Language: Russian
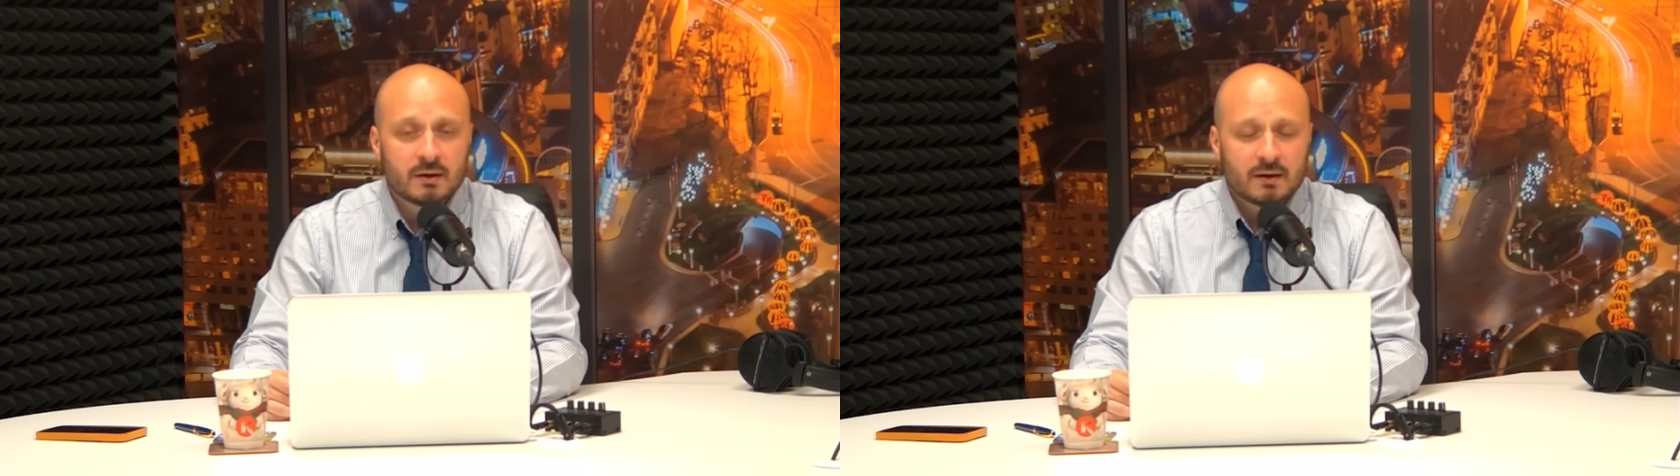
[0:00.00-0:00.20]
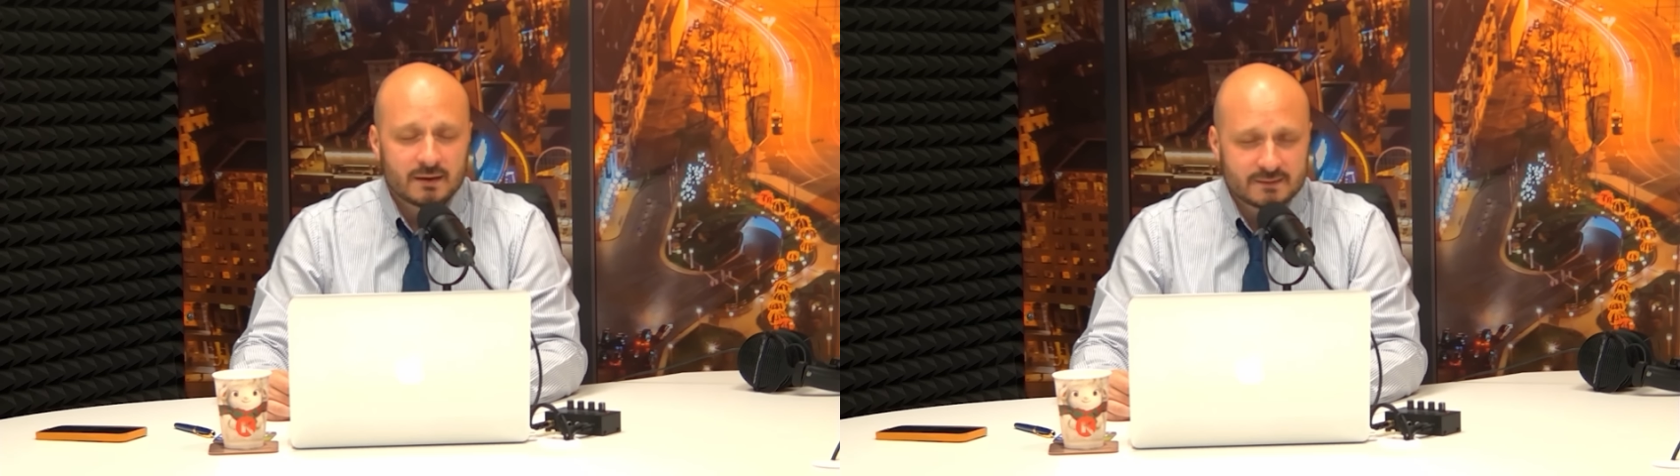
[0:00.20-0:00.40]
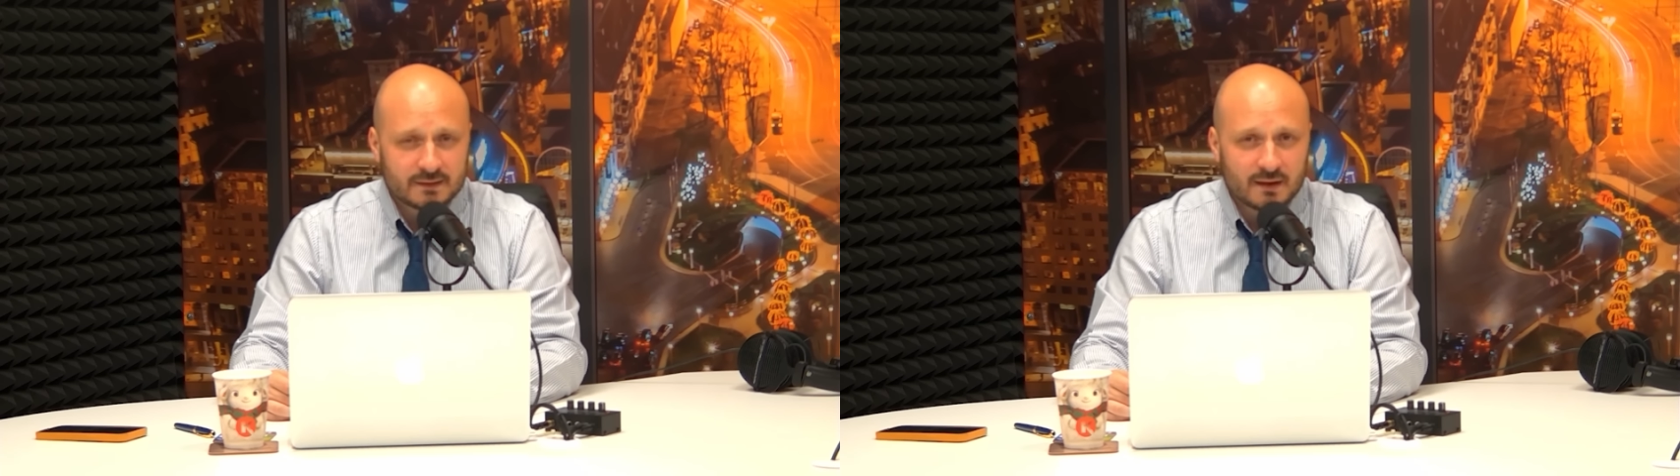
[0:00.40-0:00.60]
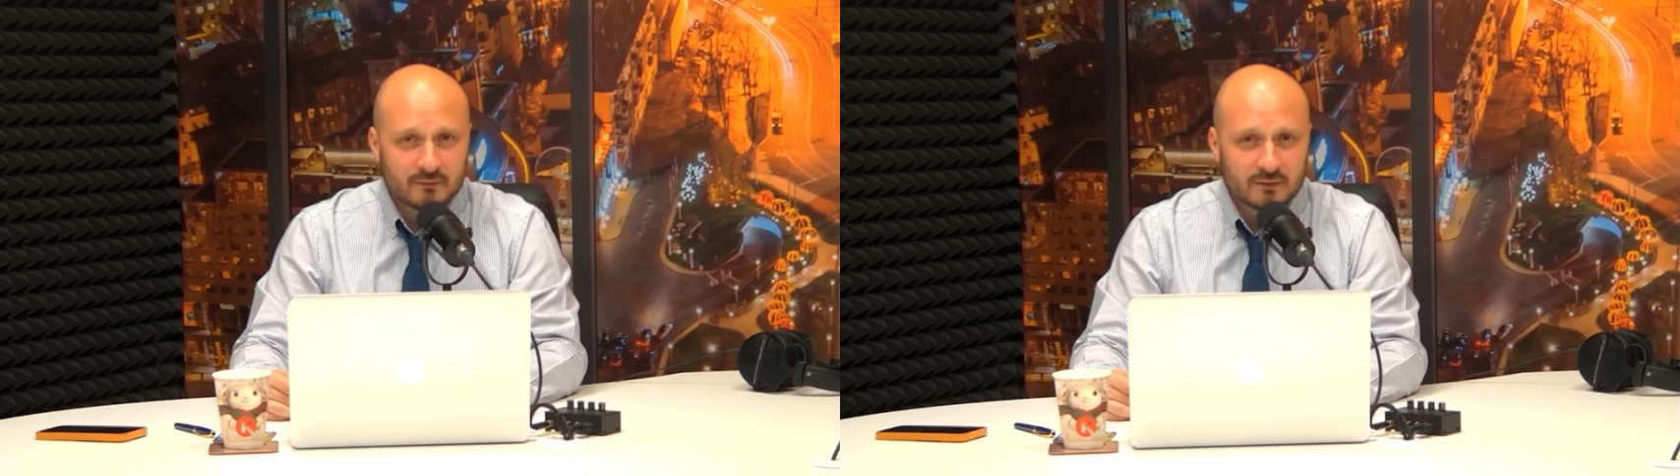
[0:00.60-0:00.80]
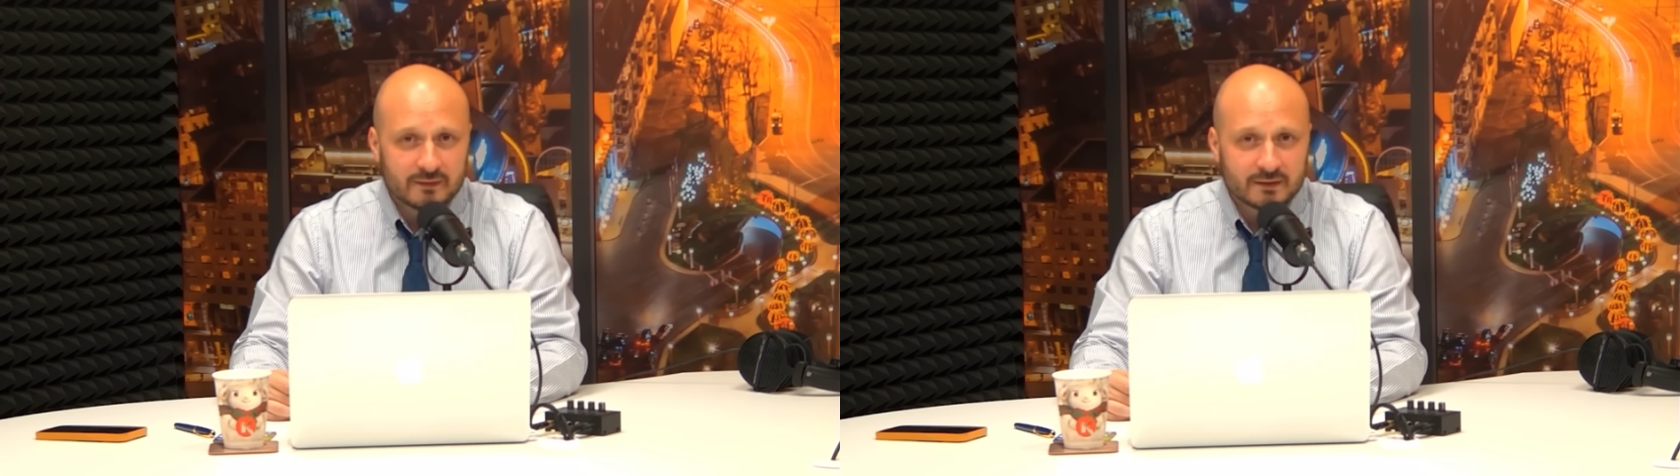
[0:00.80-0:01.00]

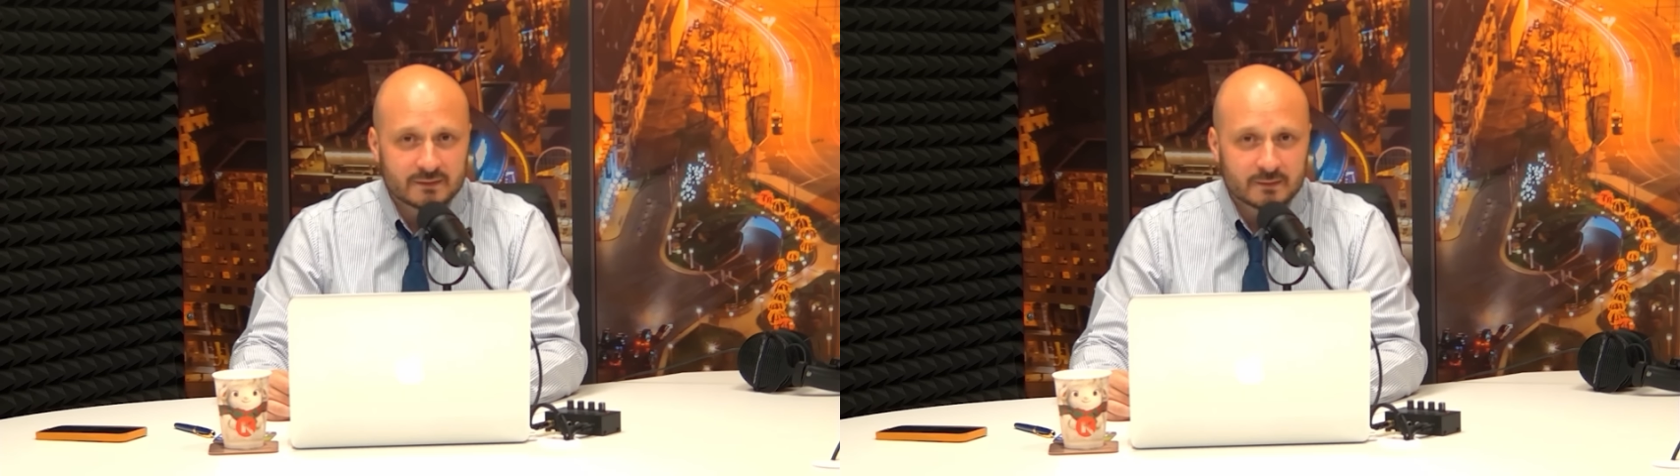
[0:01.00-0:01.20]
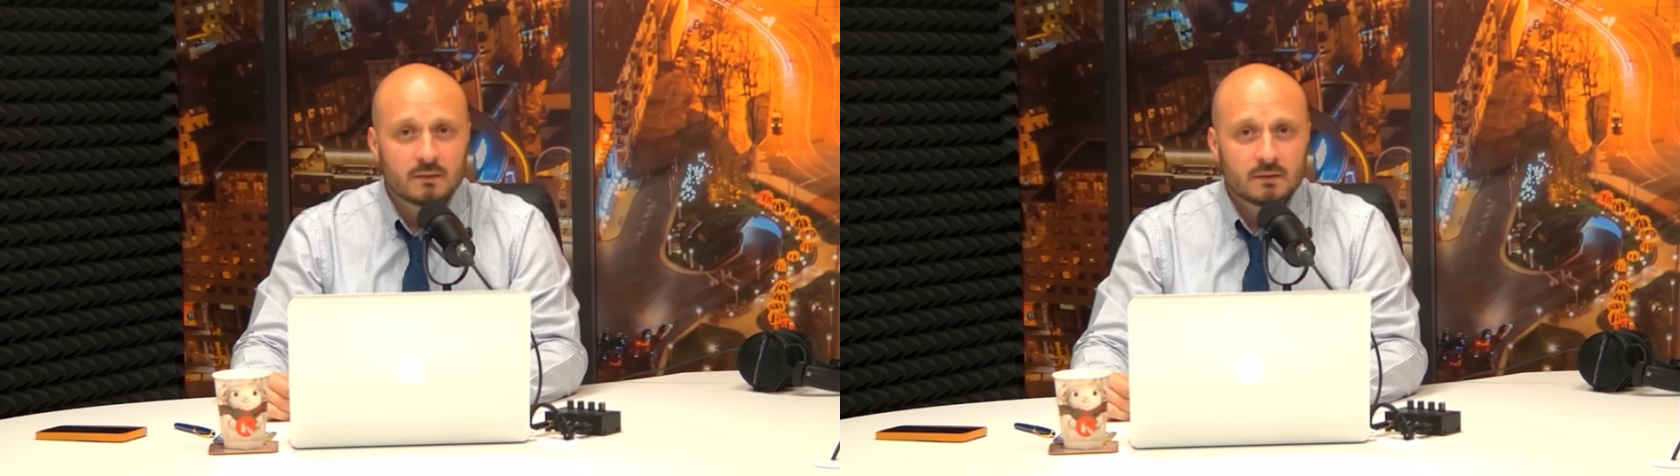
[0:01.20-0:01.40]
останавливается.